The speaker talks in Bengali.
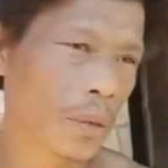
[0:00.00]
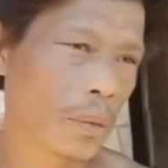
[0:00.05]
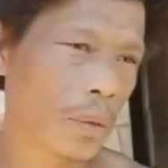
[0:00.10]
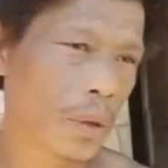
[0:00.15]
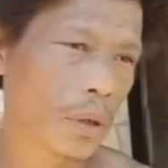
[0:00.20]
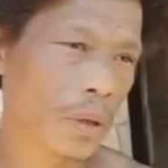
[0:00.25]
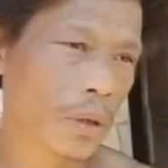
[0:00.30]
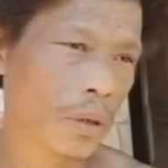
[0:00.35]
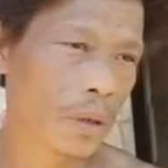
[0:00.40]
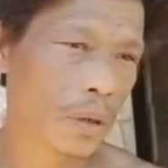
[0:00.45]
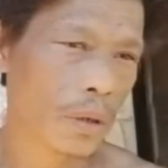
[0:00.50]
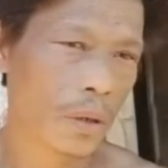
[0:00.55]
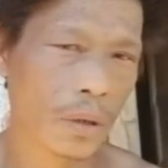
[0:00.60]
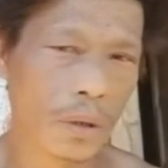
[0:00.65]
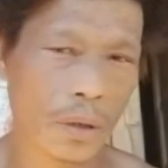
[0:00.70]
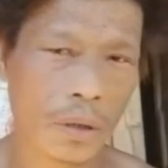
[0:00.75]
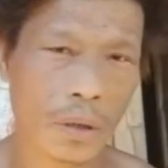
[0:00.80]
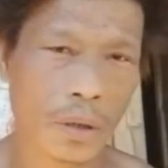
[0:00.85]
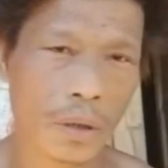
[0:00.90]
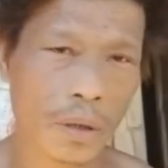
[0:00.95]
ওই দিব
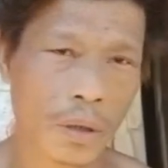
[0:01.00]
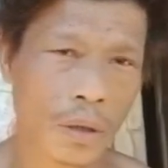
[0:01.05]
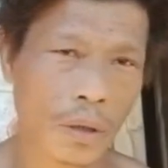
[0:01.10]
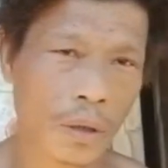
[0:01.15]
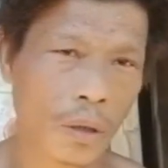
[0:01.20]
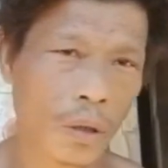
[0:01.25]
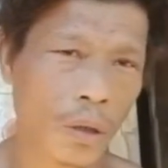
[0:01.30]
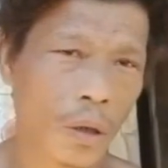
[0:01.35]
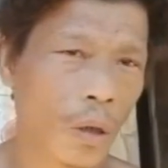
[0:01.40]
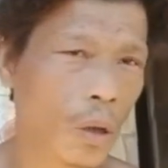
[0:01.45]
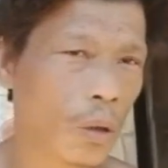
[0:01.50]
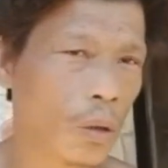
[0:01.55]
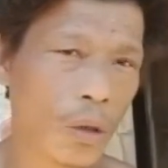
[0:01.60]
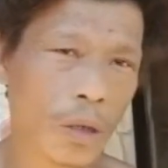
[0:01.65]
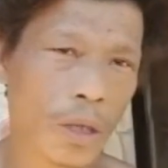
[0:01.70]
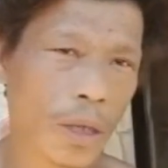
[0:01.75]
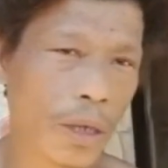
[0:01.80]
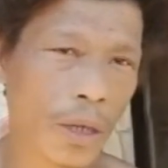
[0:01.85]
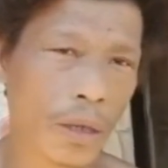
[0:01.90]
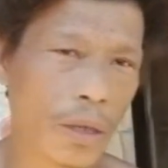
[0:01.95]
এখন তো
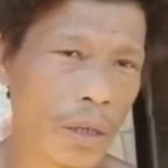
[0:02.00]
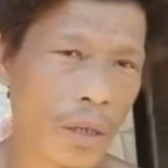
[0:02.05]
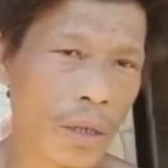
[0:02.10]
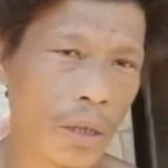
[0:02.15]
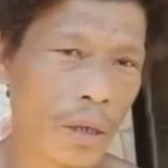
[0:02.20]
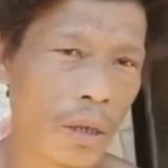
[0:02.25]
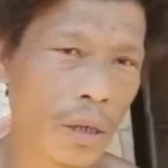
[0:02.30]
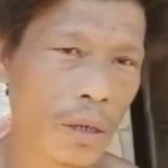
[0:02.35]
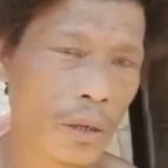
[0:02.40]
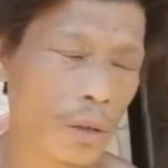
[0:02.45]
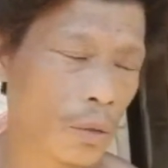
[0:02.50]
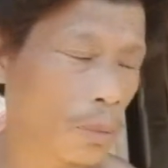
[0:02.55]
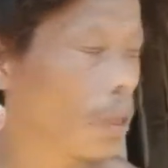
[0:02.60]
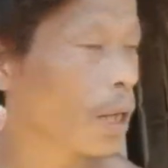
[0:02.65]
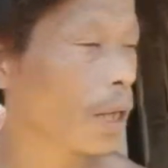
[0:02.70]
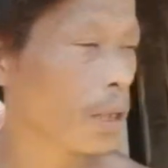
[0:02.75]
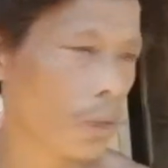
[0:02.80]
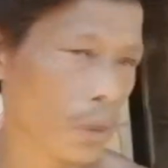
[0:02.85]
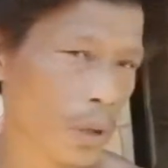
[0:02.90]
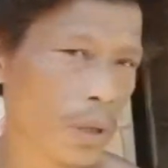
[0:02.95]
সেকেন্ড দিত না
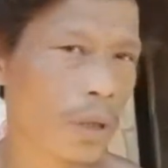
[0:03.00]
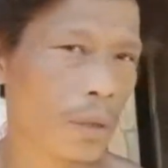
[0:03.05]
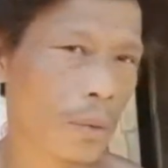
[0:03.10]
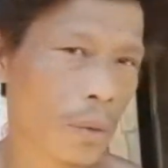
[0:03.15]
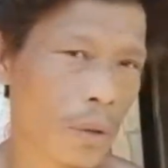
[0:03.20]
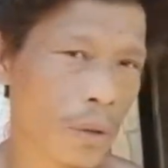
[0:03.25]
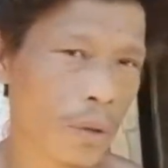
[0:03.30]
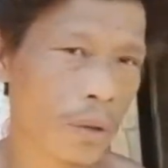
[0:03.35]
ফার্স্ট ওই দিব